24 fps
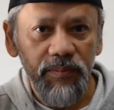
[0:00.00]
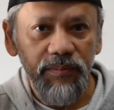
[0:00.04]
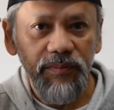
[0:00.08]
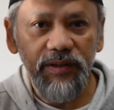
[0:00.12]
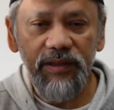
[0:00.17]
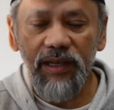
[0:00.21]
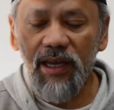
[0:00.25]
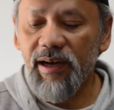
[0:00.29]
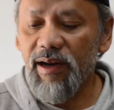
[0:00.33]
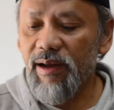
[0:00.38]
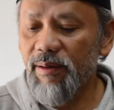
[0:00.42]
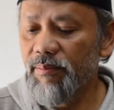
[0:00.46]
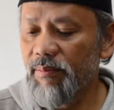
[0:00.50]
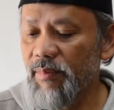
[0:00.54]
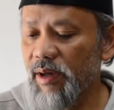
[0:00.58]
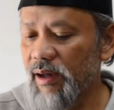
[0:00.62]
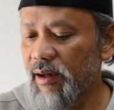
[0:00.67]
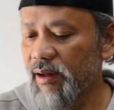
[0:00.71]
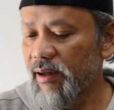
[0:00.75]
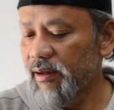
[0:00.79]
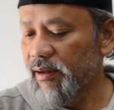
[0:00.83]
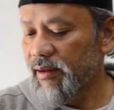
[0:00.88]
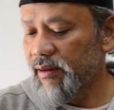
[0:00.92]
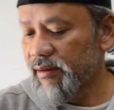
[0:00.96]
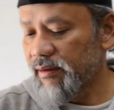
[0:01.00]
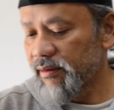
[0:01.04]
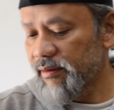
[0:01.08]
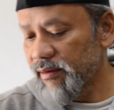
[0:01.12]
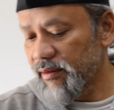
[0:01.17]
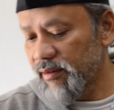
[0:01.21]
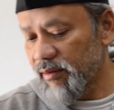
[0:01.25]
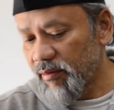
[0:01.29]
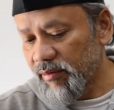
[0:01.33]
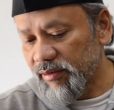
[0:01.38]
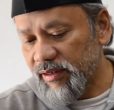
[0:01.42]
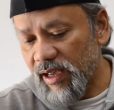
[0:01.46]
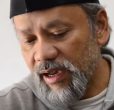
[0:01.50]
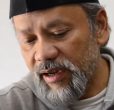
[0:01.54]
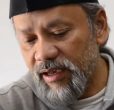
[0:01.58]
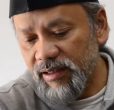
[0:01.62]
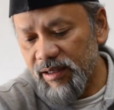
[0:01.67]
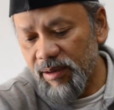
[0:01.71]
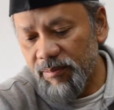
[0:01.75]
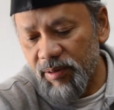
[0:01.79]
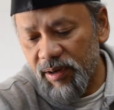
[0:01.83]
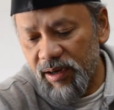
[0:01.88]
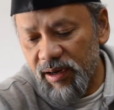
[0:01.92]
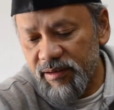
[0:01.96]
cara uh, otak
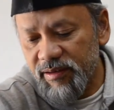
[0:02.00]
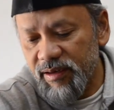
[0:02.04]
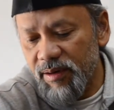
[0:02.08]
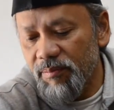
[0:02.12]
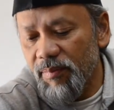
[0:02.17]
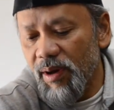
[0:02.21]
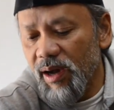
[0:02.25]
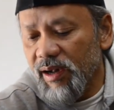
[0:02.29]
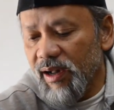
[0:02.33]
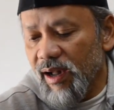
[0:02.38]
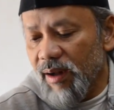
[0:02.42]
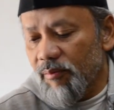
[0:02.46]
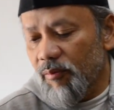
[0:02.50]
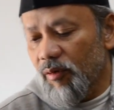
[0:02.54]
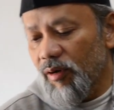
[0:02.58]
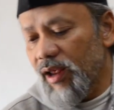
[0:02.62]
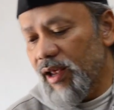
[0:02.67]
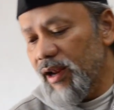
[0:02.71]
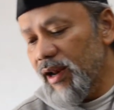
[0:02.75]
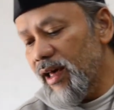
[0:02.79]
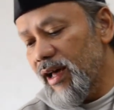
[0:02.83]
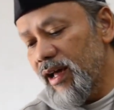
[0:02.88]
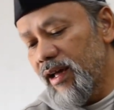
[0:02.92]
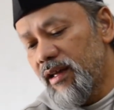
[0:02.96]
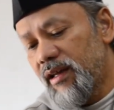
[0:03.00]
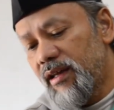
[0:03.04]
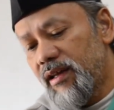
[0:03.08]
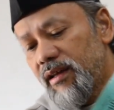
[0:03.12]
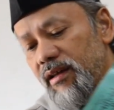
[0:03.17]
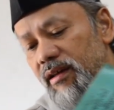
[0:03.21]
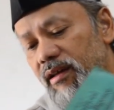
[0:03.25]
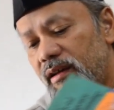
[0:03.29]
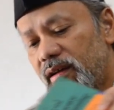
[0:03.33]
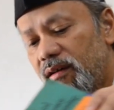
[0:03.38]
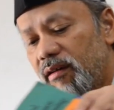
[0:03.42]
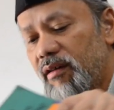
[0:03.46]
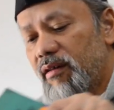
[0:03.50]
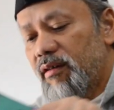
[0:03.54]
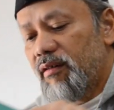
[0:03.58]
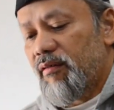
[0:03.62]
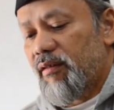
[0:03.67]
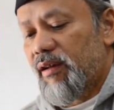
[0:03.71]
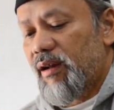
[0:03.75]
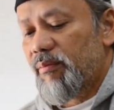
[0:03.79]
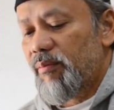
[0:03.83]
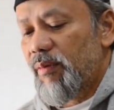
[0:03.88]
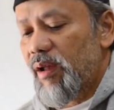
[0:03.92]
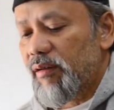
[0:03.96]
kita bekerja, maka mulailah uh,
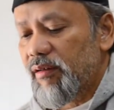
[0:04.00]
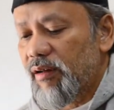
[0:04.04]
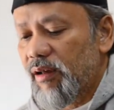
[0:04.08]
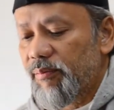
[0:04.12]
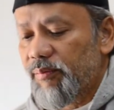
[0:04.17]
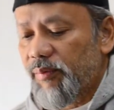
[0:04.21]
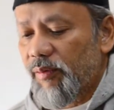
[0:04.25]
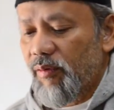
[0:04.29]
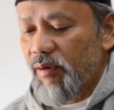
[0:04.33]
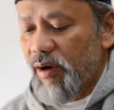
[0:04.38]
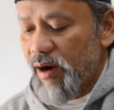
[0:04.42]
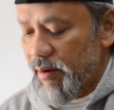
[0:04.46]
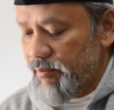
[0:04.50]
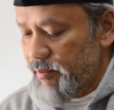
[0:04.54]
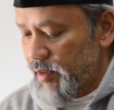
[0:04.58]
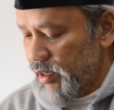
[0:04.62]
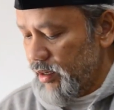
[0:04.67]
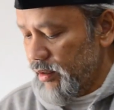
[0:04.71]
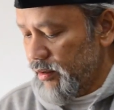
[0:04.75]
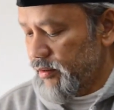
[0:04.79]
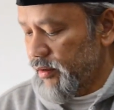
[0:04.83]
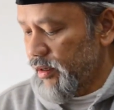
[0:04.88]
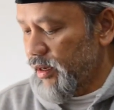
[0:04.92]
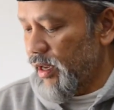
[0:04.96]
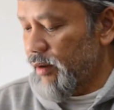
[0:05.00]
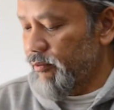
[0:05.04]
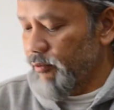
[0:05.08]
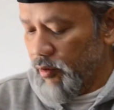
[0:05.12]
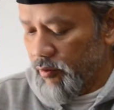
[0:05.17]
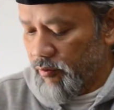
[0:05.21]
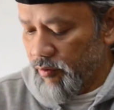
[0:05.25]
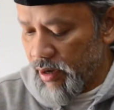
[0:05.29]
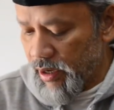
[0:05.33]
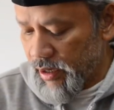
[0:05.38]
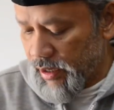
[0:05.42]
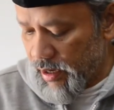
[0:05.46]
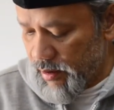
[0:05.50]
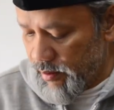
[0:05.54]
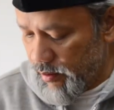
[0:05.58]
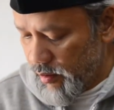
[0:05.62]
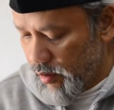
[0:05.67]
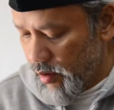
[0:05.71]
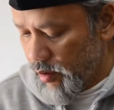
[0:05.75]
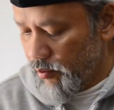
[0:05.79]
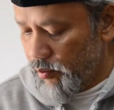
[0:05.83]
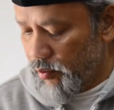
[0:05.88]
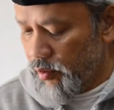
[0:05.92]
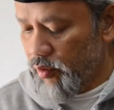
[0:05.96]
orang melakukan programming dengan menggunakan
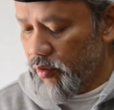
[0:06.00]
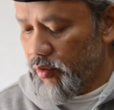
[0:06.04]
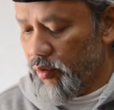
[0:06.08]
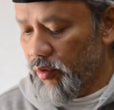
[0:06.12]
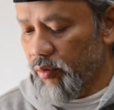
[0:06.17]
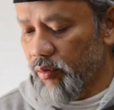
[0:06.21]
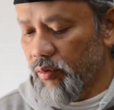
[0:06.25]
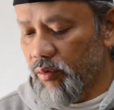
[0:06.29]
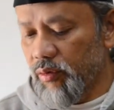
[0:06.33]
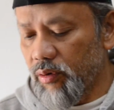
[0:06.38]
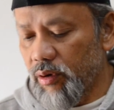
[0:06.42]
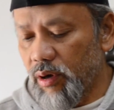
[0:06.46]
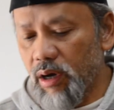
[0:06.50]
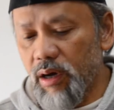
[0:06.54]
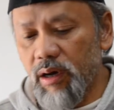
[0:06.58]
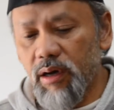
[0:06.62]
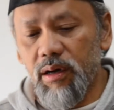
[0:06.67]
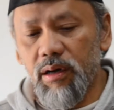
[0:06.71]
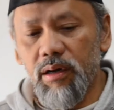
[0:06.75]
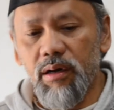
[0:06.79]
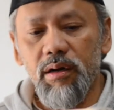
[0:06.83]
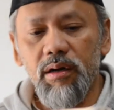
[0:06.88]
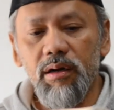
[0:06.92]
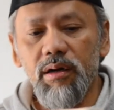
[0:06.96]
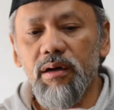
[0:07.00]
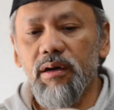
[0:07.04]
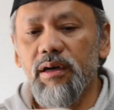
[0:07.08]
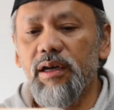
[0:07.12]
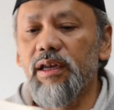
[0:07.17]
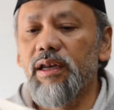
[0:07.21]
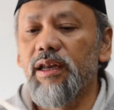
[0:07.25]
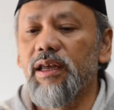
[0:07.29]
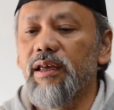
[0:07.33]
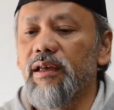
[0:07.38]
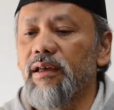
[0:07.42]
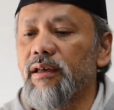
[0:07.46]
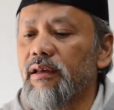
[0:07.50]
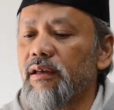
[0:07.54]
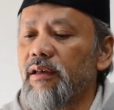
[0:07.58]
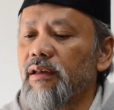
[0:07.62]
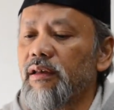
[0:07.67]
buku uh, ini,